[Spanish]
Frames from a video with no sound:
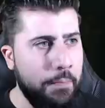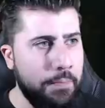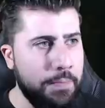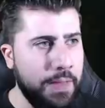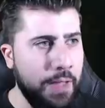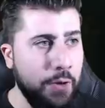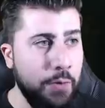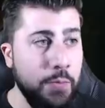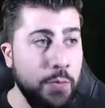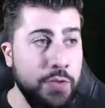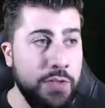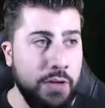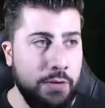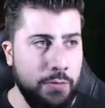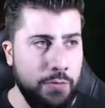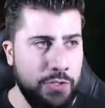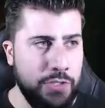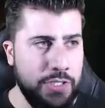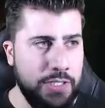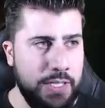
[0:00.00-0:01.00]
Tengo mucha
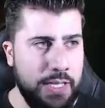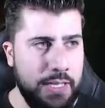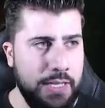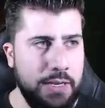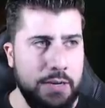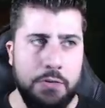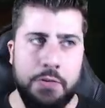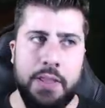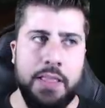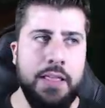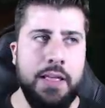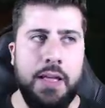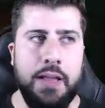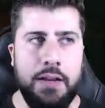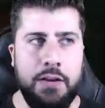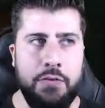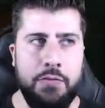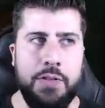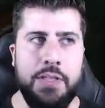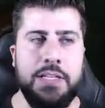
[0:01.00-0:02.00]
curiosidad, ¿eh? Lo voy a dejar y
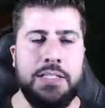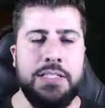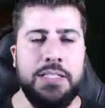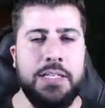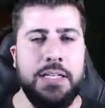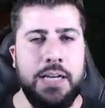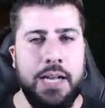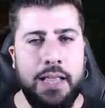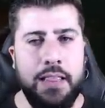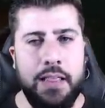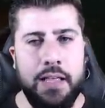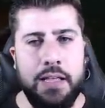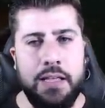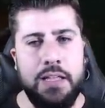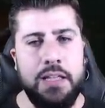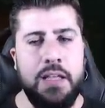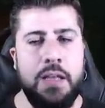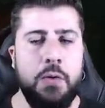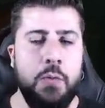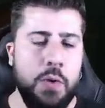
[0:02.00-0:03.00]
no voy a decir nada
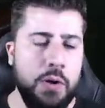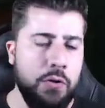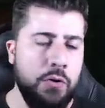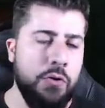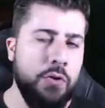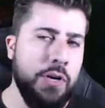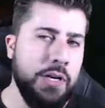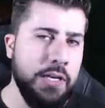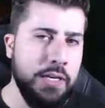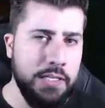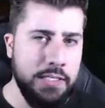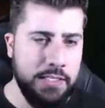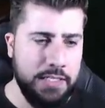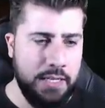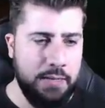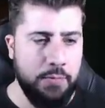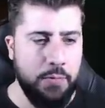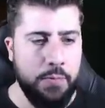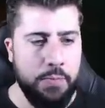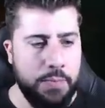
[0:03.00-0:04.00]
y ya luego lo
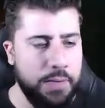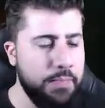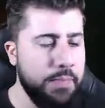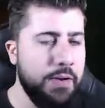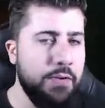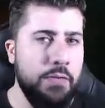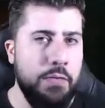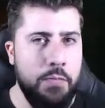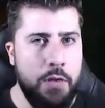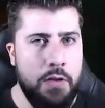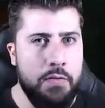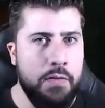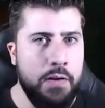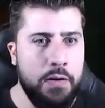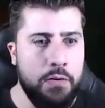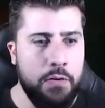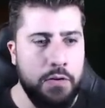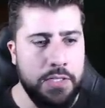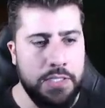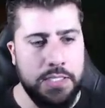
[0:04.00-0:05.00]
analizamos. Primero vamos a
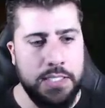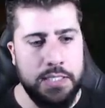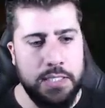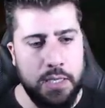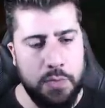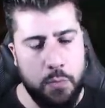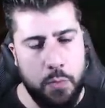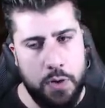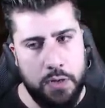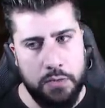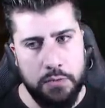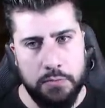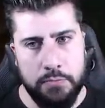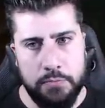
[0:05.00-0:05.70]
verlo así tal cual.